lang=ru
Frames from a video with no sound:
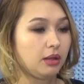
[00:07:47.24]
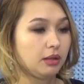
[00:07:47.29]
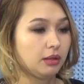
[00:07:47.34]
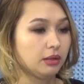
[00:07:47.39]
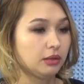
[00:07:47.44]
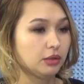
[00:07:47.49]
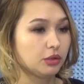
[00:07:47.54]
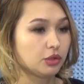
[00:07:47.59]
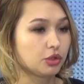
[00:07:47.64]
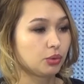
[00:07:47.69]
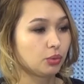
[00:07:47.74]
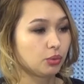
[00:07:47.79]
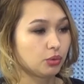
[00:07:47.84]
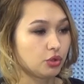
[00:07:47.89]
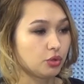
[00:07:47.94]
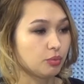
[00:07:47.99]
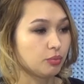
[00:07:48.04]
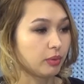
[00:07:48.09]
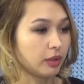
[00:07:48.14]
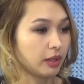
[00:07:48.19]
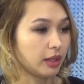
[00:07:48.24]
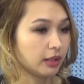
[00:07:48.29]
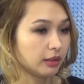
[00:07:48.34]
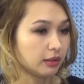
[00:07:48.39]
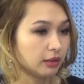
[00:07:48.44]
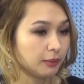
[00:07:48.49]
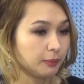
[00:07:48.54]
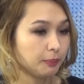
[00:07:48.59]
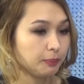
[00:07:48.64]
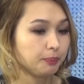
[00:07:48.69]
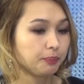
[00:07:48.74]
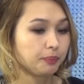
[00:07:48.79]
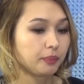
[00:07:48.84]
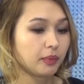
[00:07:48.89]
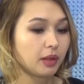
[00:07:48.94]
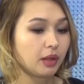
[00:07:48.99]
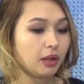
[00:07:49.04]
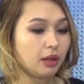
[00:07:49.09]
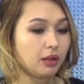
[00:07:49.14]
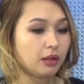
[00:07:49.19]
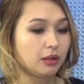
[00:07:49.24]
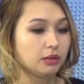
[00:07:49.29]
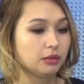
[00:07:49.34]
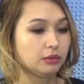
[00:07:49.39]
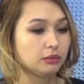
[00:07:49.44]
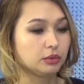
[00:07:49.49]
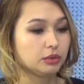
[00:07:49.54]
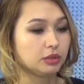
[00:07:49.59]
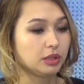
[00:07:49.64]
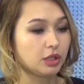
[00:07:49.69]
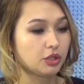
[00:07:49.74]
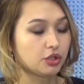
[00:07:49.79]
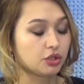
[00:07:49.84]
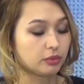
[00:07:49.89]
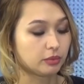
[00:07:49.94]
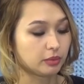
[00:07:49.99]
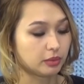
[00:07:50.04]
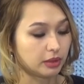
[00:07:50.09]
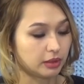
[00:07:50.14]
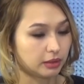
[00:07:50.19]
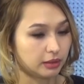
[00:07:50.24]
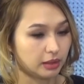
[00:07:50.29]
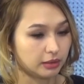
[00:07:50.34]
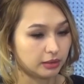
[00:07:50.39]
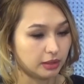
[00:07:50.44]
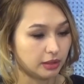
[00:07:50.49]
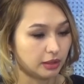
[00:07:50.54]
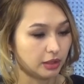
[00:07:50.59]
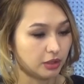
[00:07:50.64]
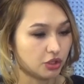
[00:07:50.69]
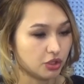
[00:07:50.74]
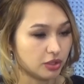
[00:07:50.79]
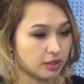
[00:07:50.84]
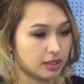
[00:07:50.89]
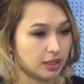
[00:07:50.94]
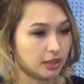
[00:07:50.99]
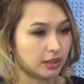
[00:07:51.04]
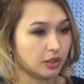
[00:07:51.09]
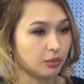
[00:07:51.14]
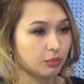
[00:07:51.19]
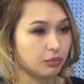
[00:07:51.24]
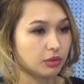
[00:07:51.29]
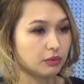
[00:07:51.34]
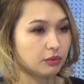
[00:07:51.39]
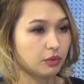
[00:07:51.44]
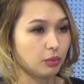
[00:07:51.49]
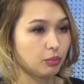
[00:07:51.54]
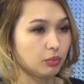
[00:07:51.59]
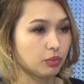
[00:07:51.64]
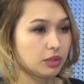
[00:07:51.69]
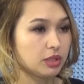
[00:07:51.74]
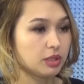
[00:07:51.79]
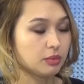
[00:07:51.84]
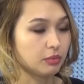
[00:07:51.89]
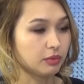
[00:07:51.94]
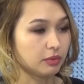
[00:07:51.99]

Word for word: э, что очень приятно. Вот даже а когда наше здание было в ремонте,